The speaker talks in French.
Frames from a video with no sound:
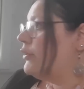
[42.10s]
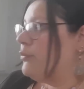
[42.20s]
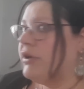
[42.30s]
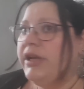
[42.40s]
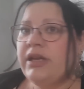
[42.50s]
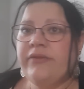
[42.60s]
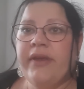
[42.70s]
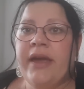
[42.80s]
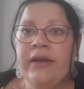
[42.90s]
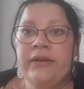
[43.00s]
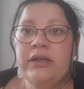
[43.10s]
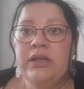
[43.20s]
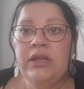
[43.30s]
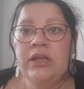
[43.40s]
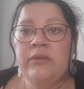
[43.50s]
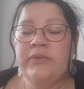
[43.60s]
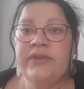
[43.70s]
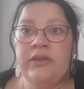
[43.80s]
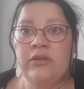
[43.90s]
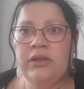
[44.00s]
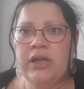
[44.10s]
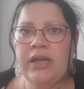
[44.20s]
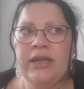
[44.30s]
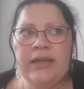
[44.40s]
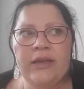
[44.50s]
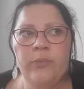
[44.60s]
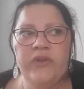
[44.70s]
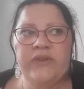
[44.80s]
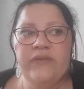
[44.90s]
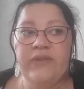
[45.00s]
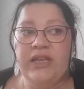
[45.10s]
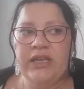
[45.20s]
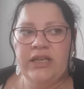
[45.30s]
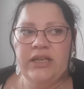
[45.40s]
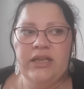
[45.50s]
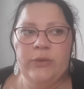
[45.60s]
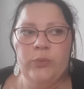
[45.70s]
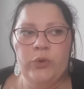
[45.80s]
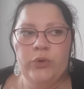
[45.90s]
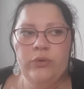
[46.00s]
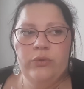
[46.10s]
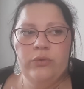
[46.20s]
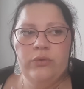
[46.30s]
aller au bord de la rivière. Mais c'est temps dans les y parce qu'il fait gris et il pleut.